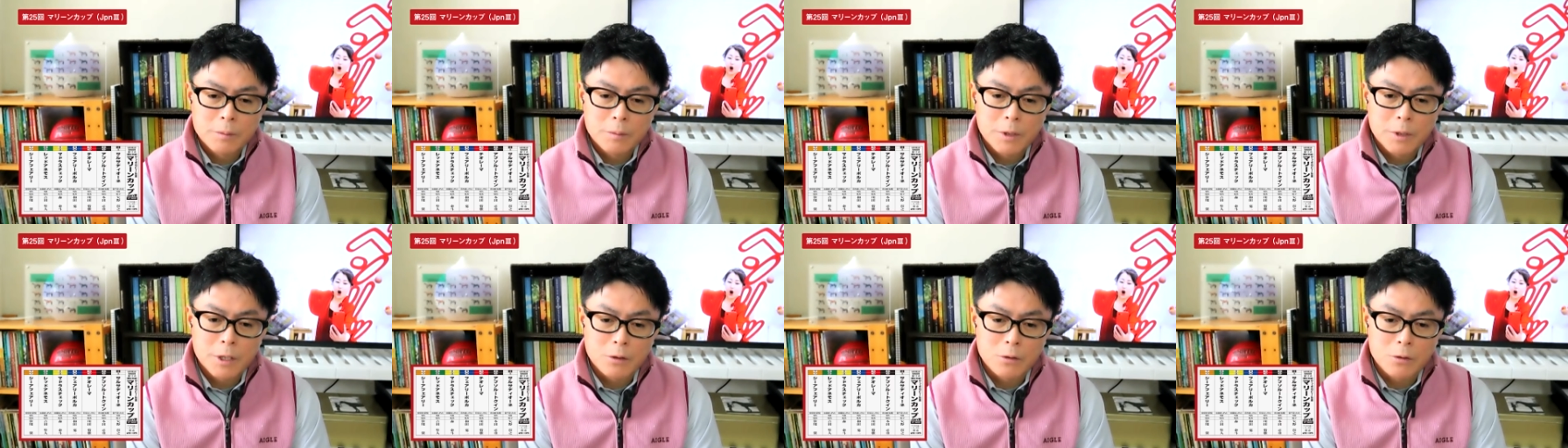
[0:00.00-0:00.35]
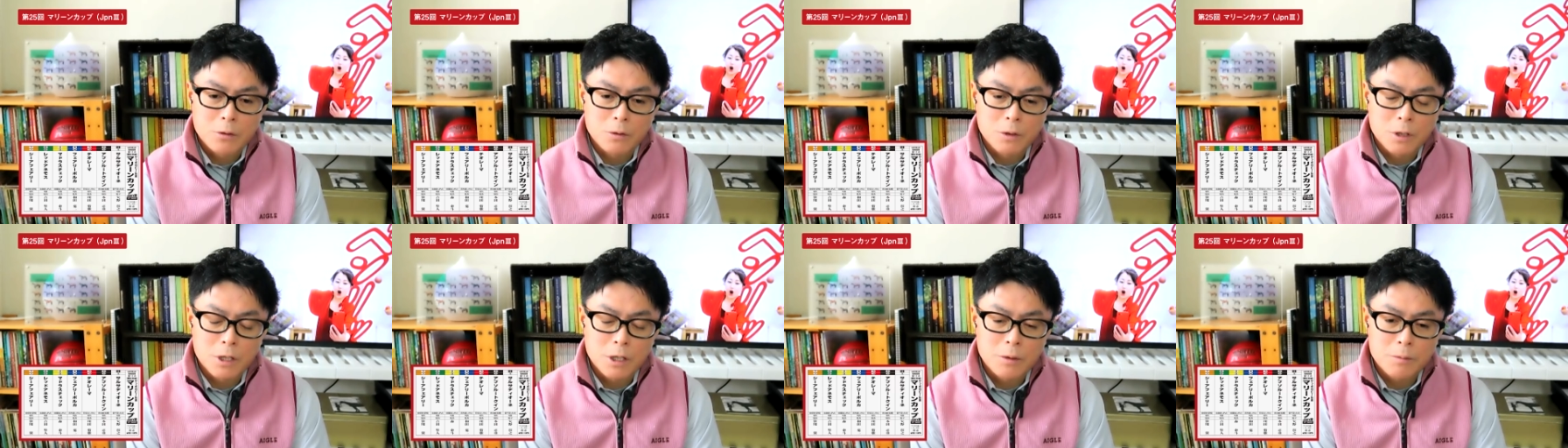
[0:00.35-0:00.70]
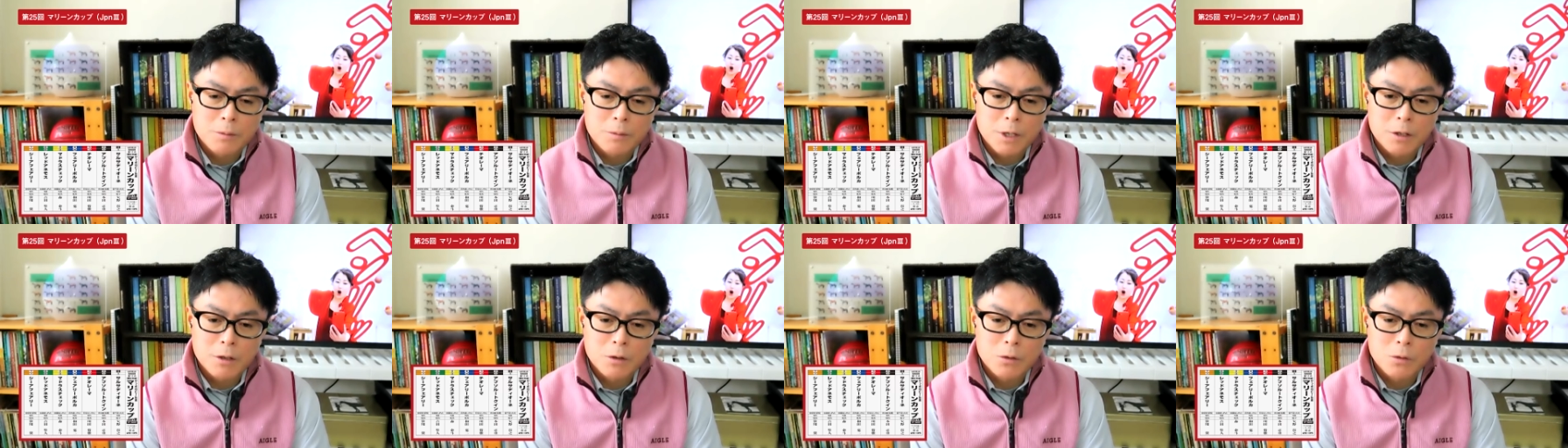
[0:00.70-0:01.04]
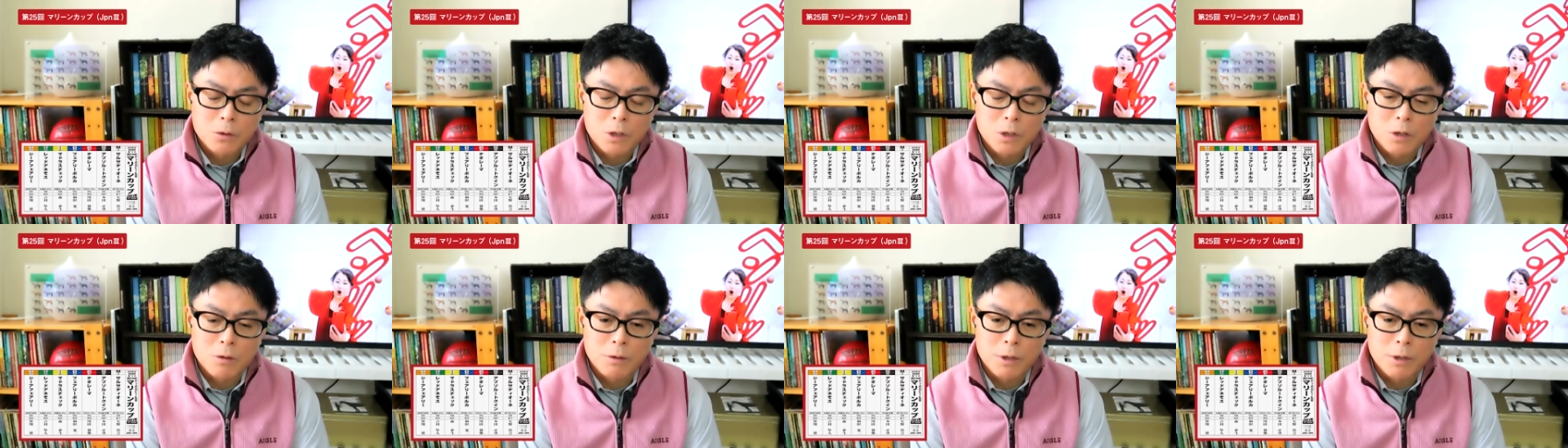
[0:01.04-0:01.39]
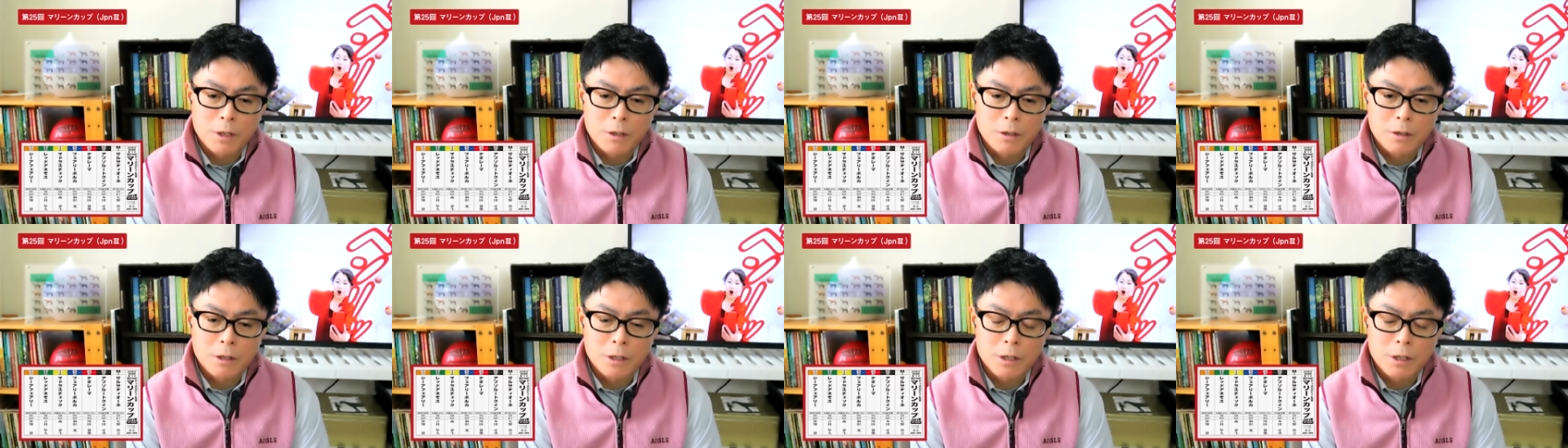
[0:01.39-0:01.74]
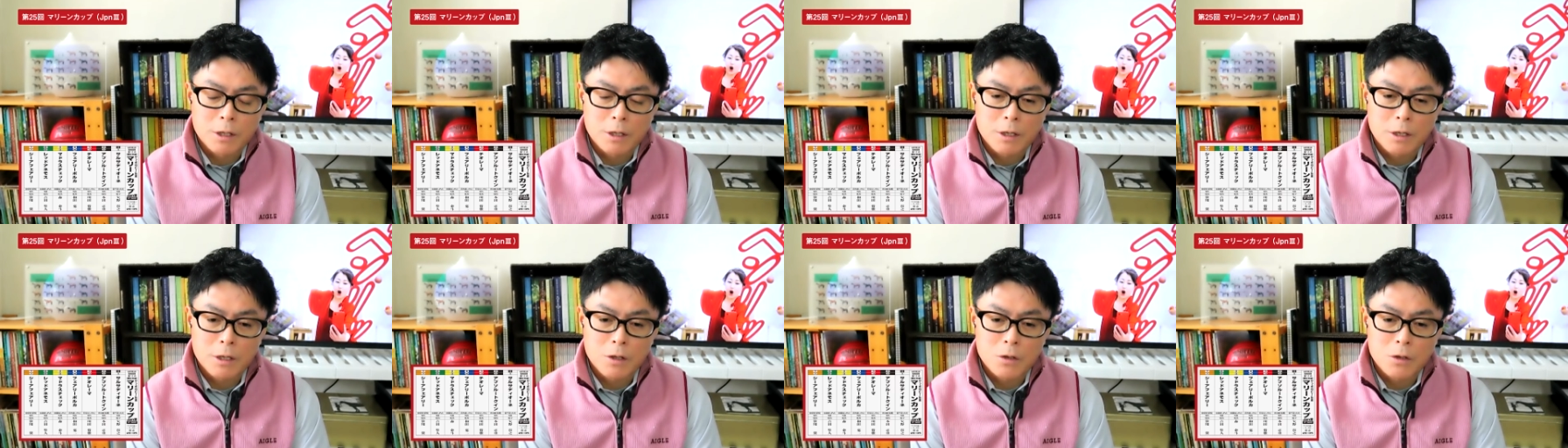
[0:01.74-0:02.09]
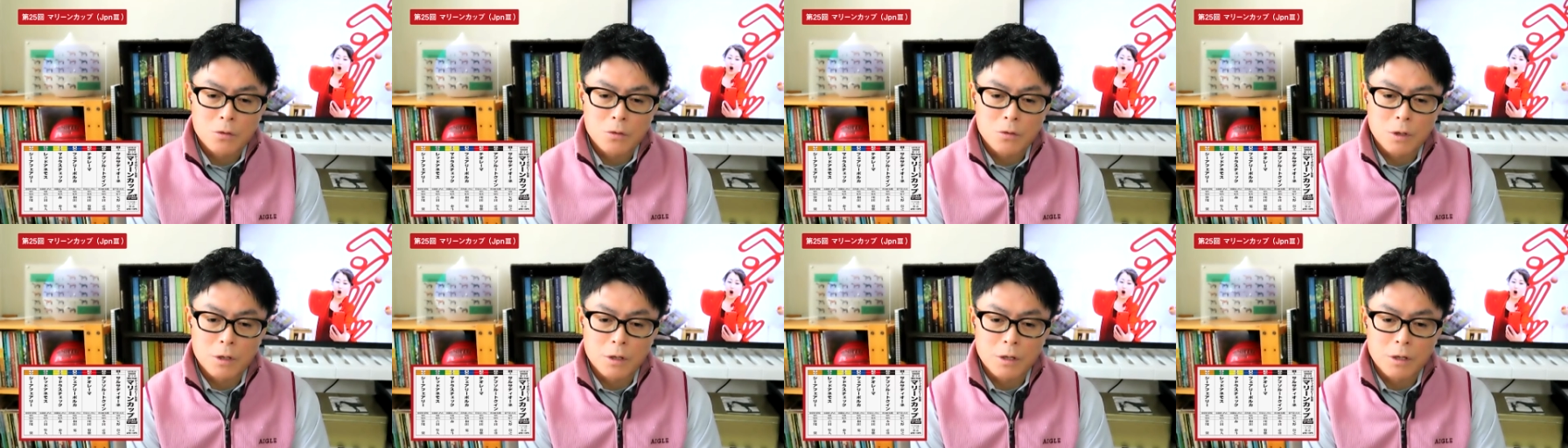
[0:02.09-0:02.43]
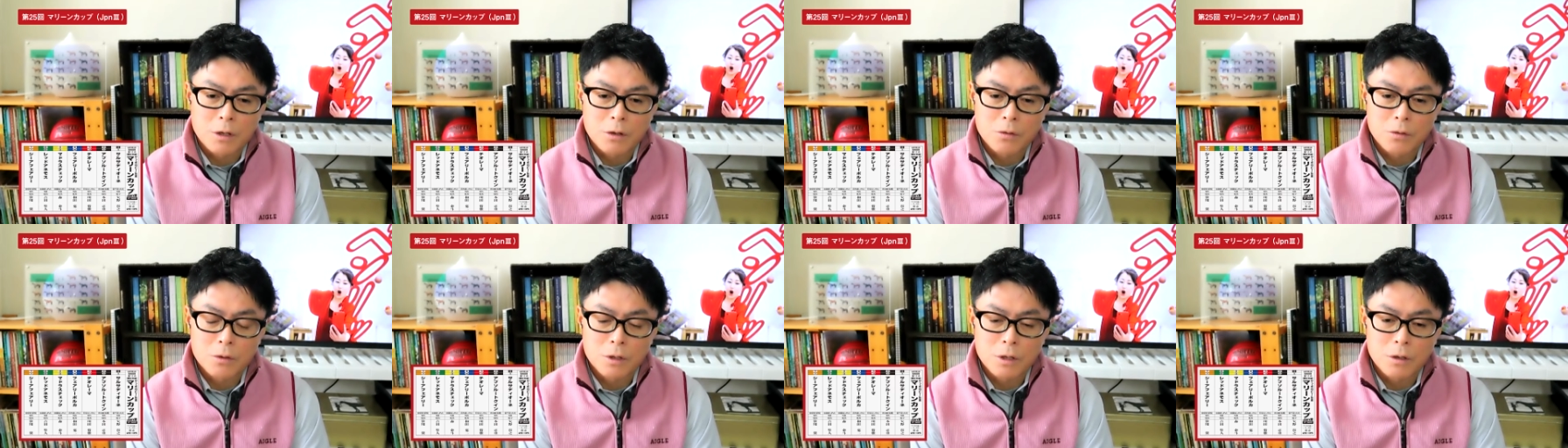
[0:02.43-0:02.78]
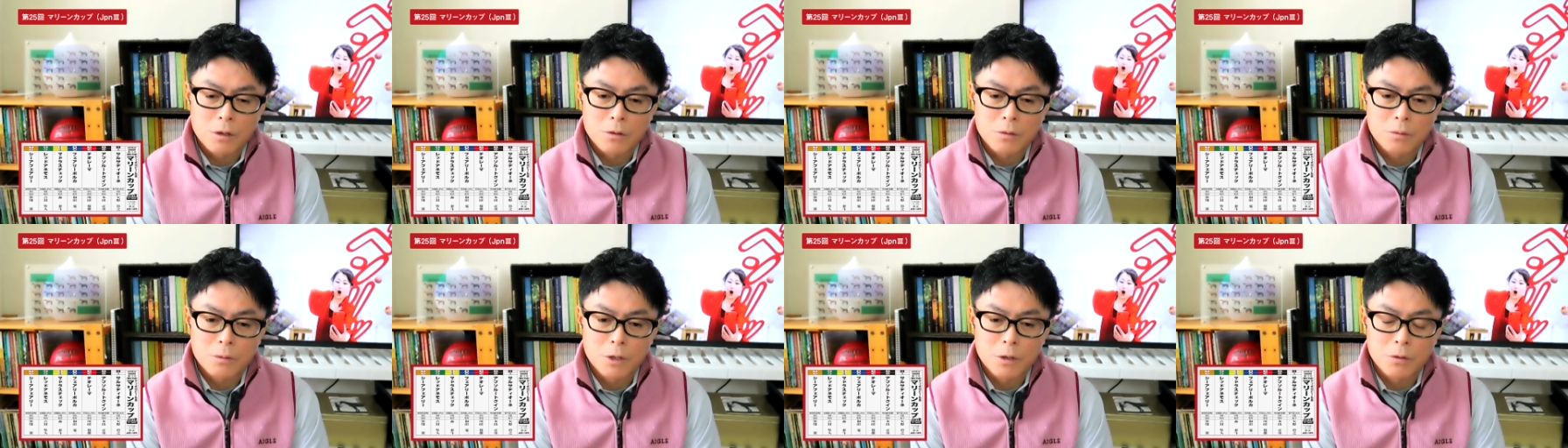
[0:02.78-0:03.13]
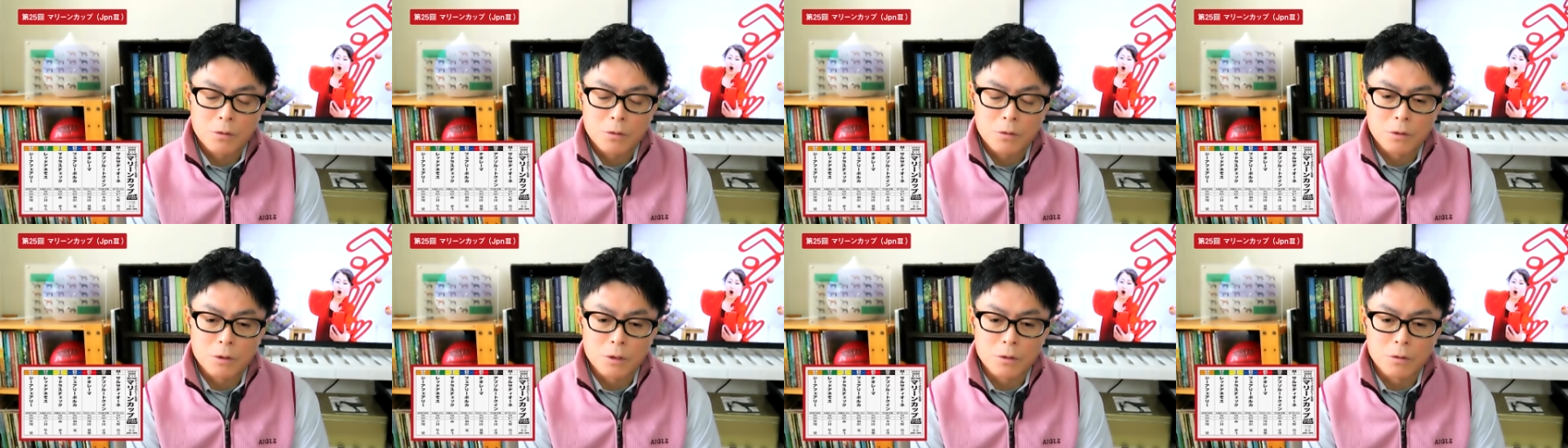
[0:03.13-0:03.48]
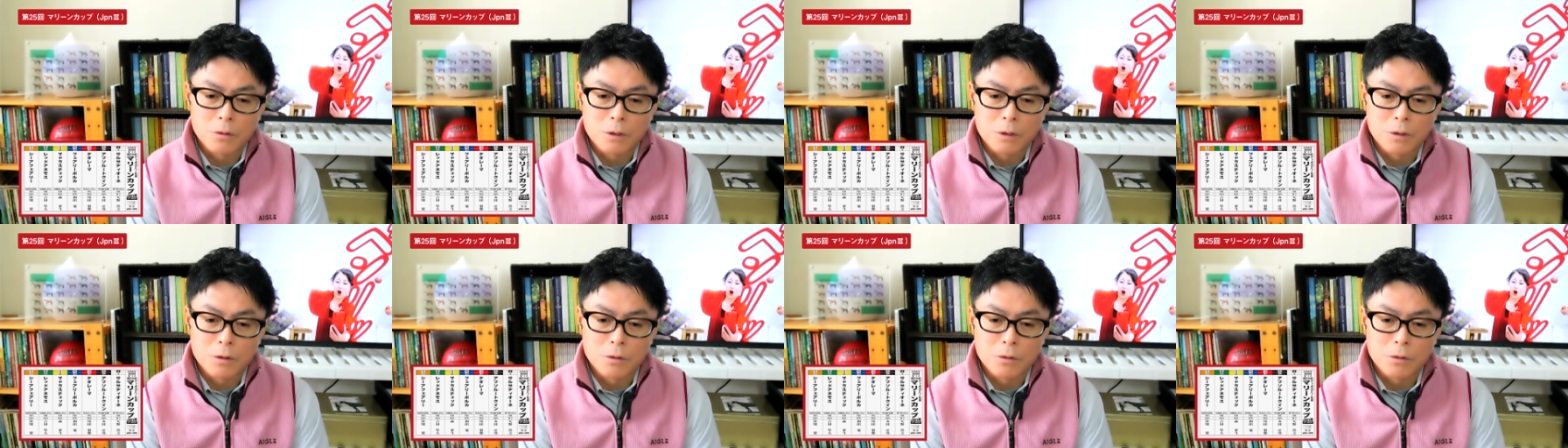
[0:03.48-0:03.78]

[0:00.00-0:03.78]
あと牝馬にとっては白鷺賞が1400メートルなので、